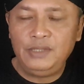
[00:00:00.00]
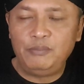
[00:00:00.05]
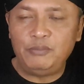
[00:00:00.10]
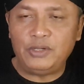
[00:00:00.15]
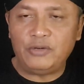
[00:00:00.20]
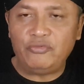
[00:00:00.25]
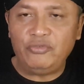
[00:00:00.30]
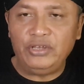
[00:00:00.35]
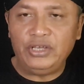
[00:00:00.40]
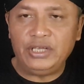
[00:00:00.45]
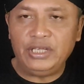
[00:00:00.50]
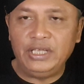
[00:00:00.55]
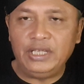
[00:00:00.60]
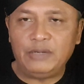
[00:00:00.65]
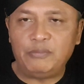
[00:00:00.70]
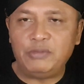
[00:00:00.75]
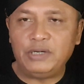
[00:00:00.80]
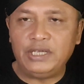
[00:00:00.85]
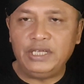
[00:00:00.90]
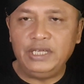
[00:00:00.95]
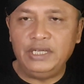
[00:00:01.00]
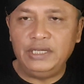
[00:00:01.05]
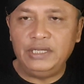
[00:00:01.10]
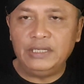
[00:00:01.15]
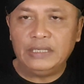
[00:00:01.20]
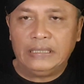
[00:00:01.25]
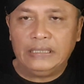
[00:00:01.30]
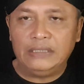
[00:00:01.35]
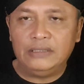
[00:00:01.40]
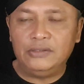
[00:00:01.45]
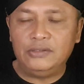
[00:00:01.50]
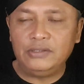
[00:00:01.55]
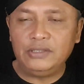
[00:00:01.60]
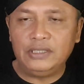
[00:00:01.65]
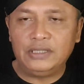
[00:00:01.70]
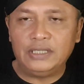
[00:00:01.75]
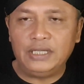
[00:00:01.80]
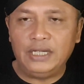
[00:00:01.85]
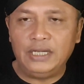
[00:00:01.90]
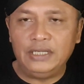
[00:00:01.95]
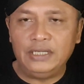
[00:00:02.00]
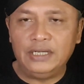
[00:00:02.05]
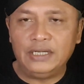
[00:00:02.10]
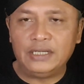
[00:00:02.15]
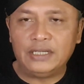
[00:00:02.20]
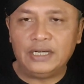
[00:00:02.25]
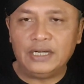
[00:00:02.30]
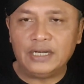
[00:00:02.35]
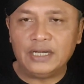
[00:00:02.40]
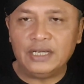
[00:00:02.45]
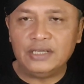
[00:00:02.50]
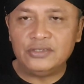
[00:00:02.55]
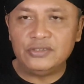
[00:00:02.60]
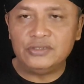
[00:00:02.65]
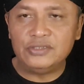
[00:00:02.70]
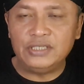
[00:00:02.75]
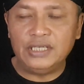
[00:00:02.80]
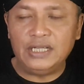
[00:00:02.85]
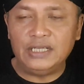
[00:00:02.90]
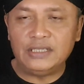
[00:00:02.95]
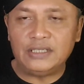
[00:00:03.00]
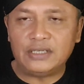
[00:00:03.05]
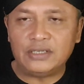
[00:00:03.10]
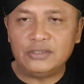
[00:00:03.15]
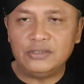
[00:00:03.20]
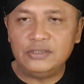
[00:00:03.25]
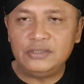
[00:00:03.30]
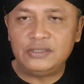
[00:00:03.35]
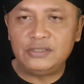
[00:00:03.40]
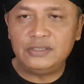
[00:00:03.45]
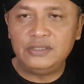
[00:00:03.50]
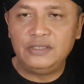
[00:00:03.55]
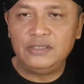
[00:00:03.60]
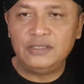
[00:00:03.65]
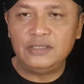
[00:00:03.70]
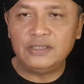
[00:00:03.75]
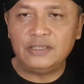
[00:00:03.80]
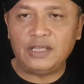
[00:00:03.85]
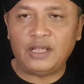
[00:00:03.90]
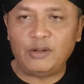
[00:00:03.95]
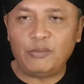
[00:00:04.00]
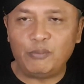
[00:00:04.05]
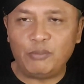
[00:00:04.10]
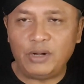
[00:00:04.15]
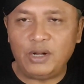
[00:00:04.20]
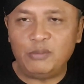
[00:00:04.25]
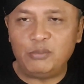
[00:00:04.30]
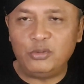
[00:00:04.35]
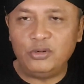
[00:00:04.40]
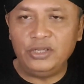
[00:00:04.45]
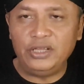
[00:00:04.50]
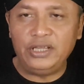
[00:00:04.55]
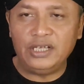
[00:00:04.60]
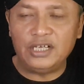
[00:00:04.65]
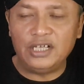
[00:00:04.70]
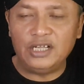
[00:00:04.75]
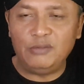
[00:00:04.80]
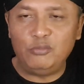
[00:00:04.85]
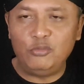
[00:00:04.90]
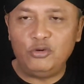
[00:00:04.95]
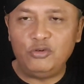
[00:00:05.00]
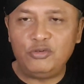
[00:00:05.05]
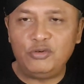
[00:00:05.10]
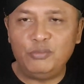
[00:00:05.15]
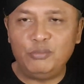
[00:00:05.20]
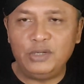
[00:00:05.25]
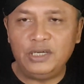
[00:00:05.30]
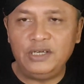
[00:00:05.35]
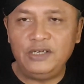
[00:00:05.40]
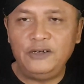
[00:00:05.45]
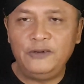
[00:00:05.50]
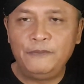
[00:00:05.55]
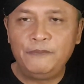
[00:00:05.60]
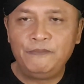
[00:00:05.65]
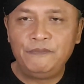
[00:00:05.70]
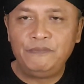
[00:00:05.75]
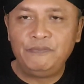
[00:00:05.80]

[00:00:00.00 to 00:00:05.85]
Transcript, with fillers: berpikir begini kalau kita hanya gerakan sosial terus tanpa political movement